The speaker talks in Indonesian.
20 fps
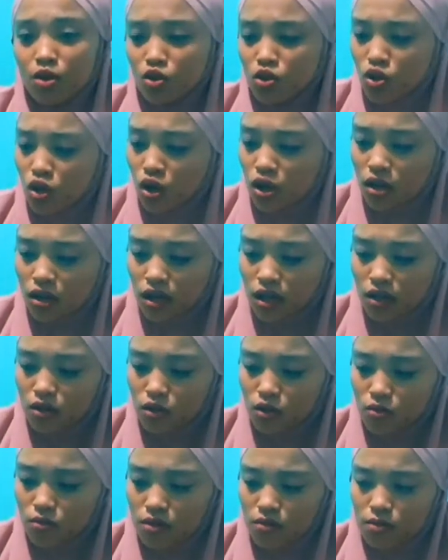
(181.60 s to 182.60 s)
colok
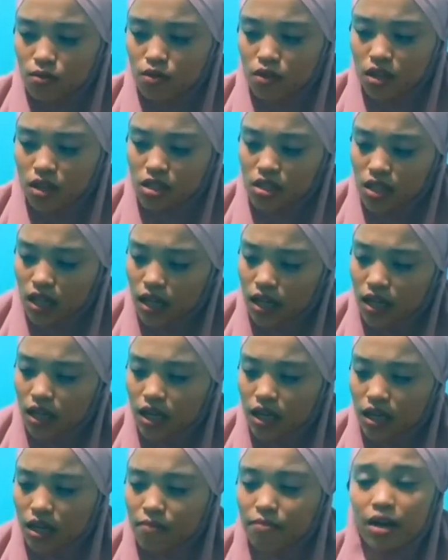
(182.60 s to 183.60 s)
itu membuat
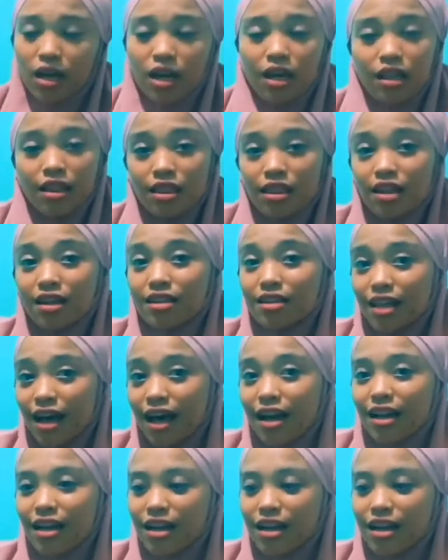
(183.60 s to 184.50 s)
saya makin tertarik